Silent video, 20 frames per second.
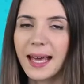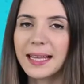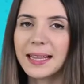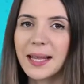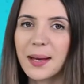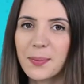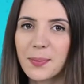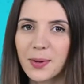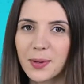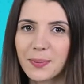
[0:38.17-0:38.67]

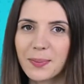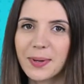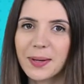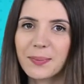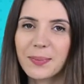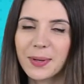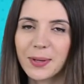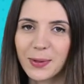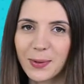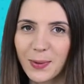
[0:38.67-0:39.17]
Набор
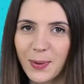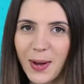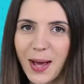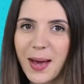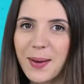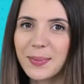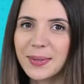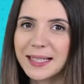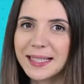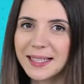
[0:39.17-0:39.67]
барбекю
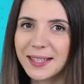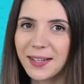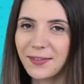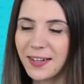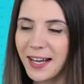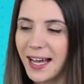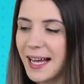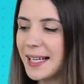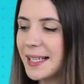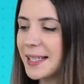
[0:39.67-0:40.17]

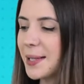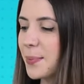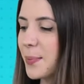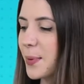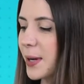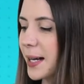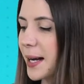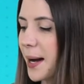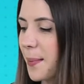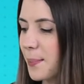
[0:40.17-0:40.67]
представляет собой
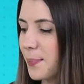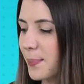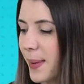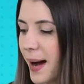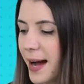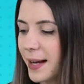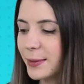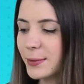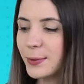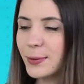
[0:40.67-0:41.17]

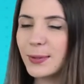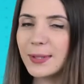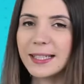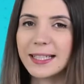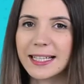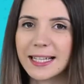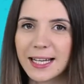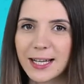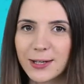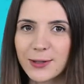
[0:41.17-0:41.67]
компактную
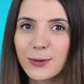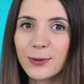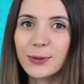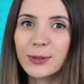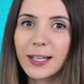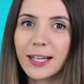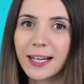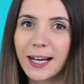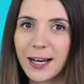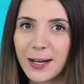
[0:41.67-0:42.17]
тележку на
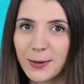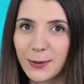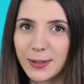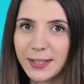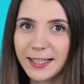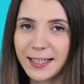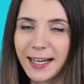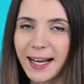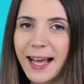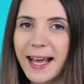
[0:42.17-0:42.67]

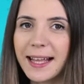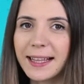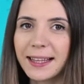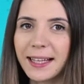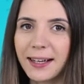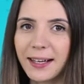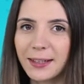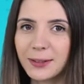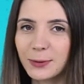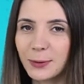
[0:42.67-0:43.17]
колесах, на
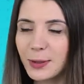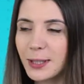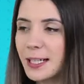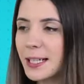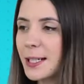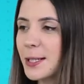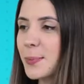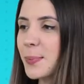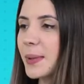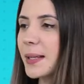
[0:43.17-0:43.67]
которой
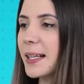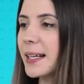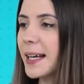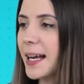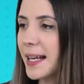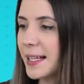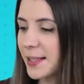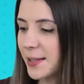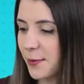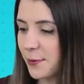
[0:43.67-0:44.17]

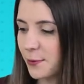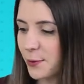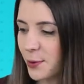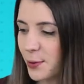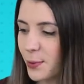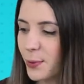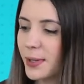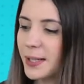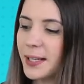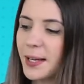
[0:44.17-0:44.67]
располагается
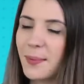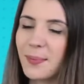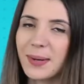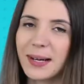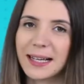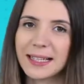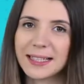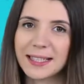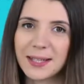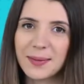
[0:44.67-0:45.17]
все
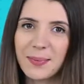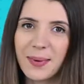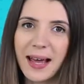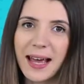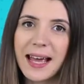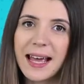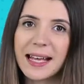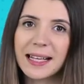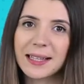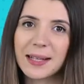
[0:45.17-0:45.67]
необходимое
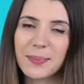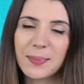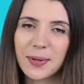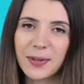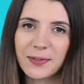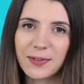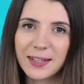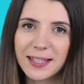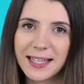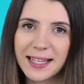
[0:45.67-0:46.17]
для
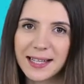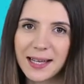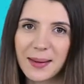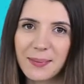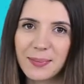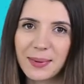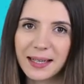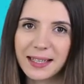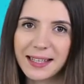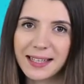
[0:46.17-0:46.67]
проведения
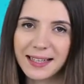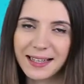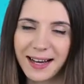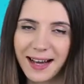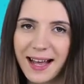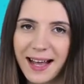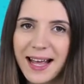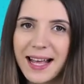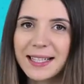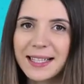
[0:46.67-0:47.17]
пикника
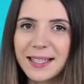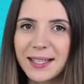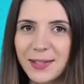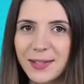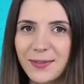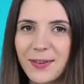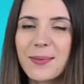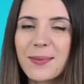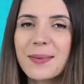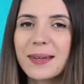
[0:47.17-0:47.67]
со
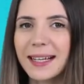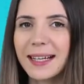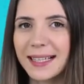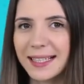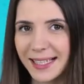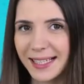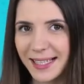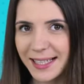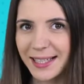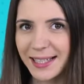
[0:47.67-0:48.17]
своими
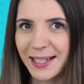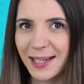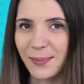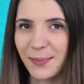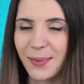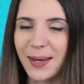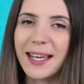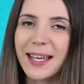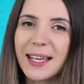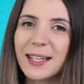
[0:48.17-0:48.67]

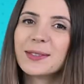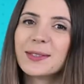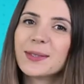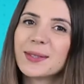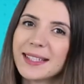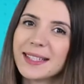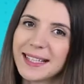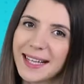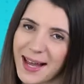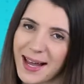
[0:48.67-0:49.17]
родителями и
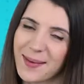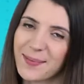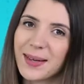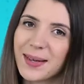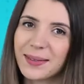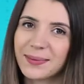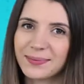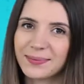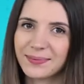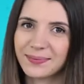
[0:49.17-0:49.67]
друзьями.